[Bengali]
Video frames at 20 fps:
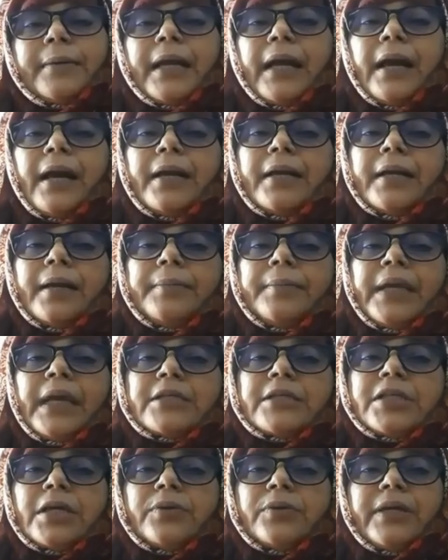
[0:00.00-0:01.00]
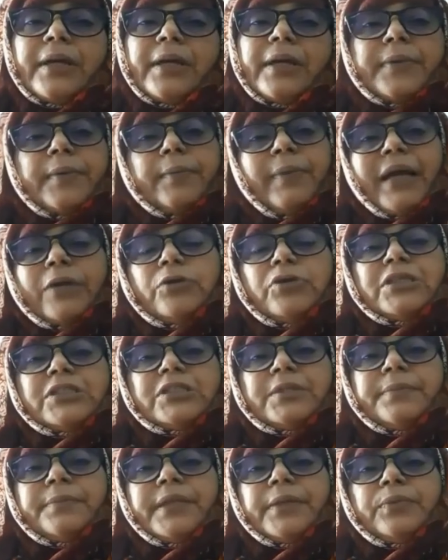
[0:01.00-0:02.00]
খান আমি আশা করি আপনি ভালো হয়ে
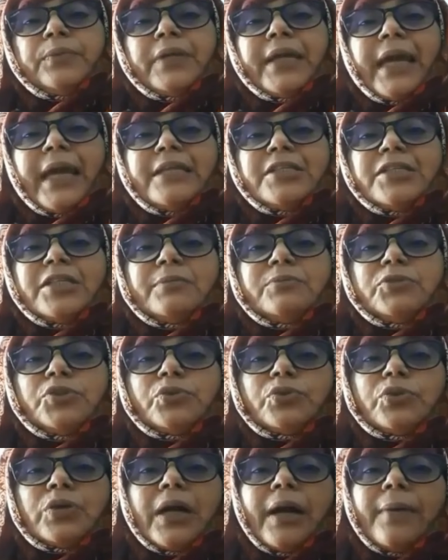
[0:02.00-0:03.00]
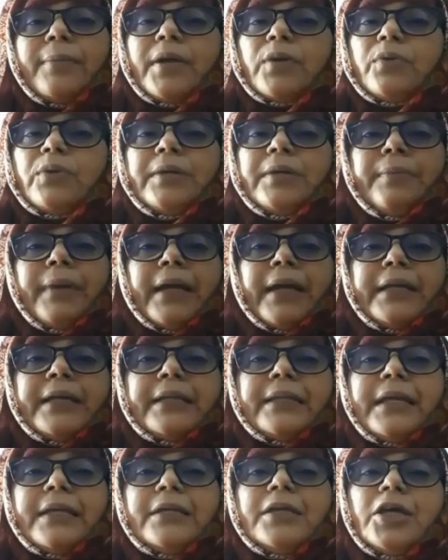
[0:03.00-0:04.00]
যাবেন এবং ক্যালসিয়াম যুক্ত খাবারগুলি বাড়িয়ে
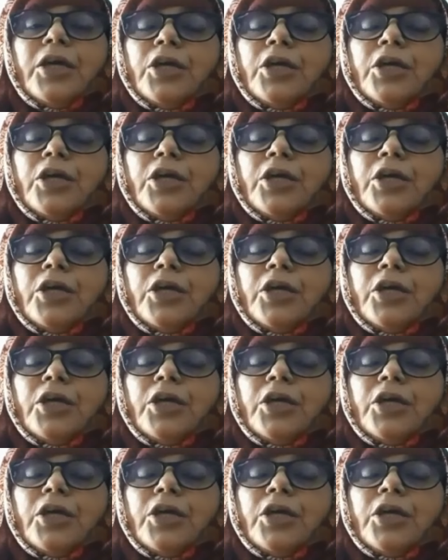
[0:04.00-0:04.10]
দেন